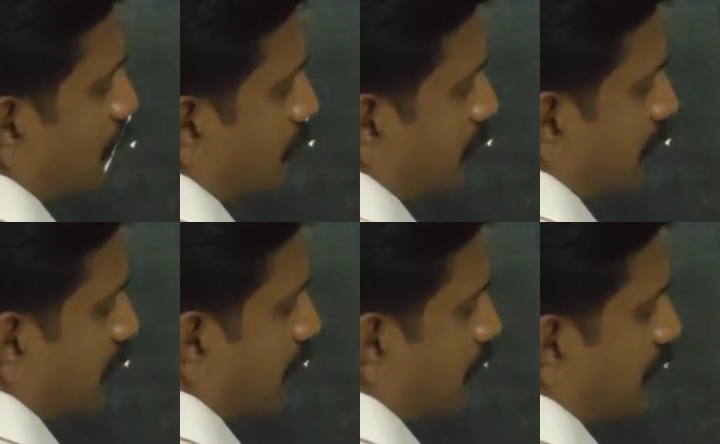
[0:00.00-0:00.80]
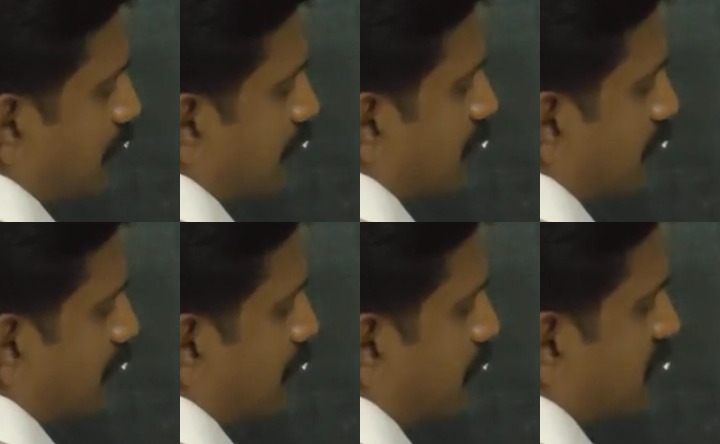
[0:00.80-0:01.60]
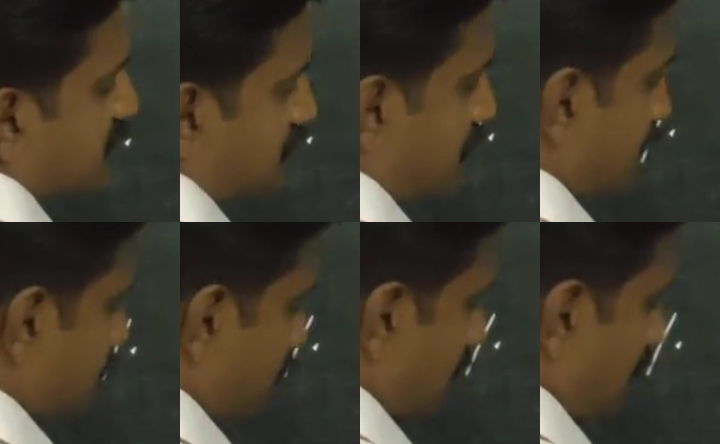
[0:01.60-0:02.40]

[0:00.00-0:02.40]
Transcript: மறக்காமல் என்ன எழுதிருக்குன்னா பர்சன்டேஜ்